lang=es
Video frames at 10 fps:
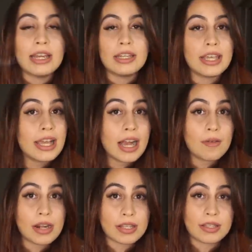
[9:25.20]
Él niega
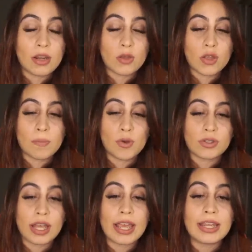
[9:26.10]
haber asesinado a su
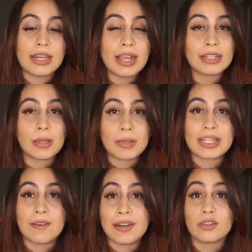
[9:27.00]
esposa y niega
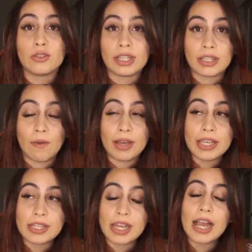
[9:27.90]
también saber dónde estaba
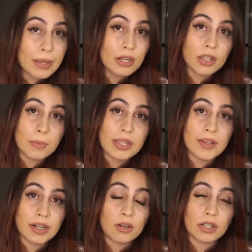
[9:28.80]
ella, pero también
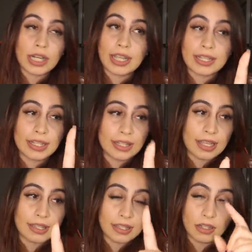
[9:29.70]
deben recordar que ese
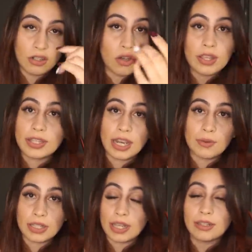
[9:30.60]
no dice
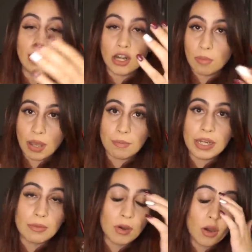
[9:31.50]
la verdad en lo más
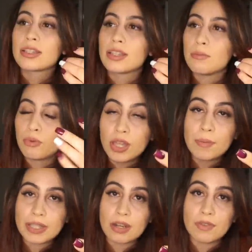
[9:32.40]
mínimo. Se
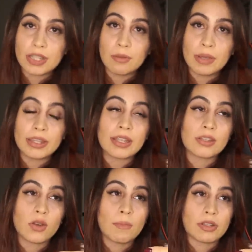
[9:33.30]
puede pasar fácilmente
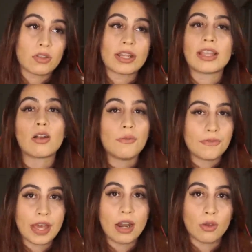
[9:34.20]
si una persona está
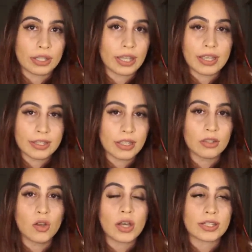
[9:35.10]
confiada en lo que está
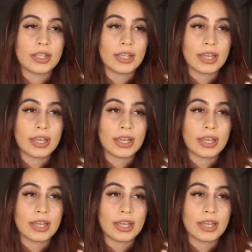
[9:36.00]
diciendo, así